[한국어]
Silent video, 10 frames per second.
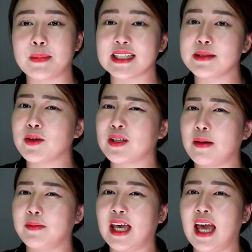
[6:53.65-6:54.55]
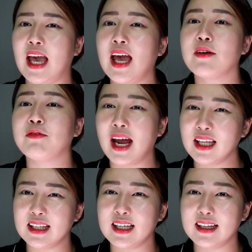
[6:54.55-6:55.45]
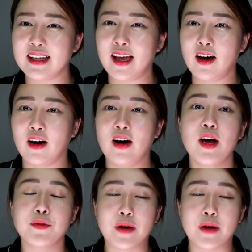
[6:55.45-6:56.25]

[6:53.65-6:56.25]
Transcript: 이제 마지막 남은 게 라이팅인데요.